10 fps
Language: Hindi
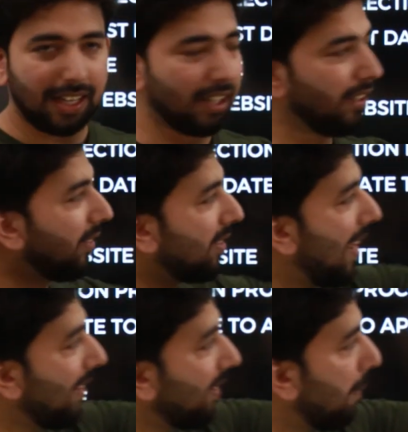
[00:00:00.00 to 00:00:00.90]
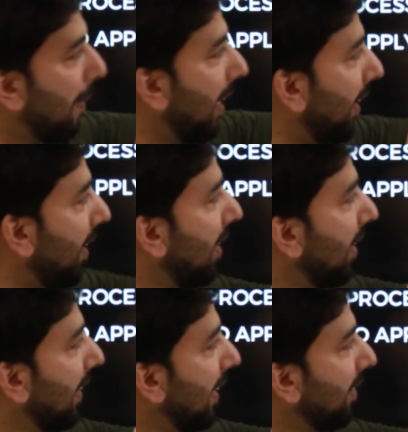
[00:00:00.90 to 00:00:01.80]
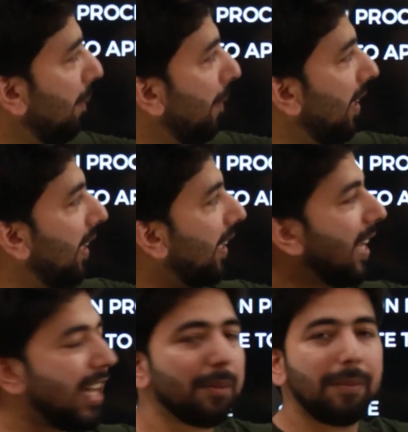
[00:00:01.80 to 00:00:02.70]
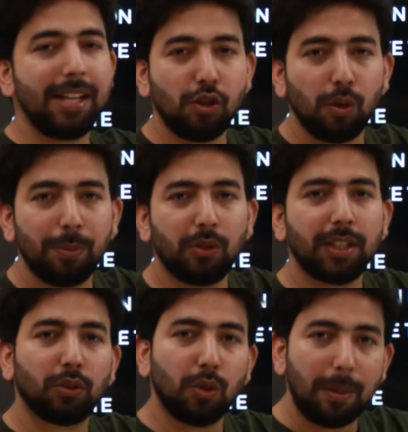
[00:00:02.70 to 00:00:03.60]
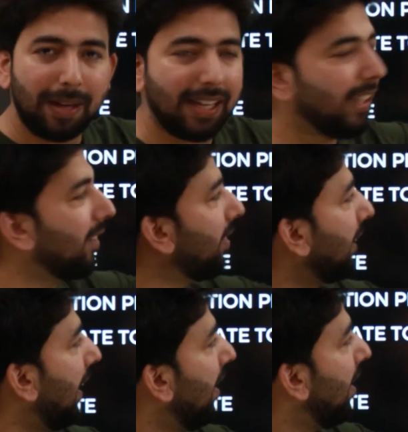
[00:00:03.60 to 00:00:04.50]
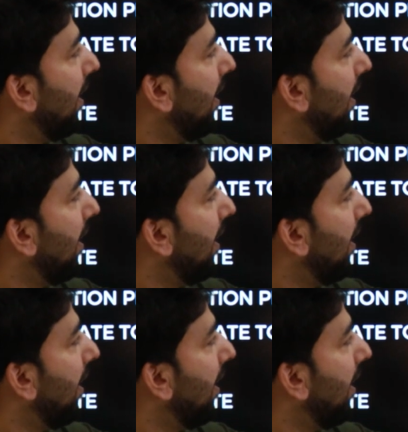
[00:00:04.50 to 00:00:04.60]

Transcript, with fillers: अगर इस सात से बाद है 30 अप्रैल यानी कि एक मई को भी हुआ तो अप्लाई नहीं कर सकते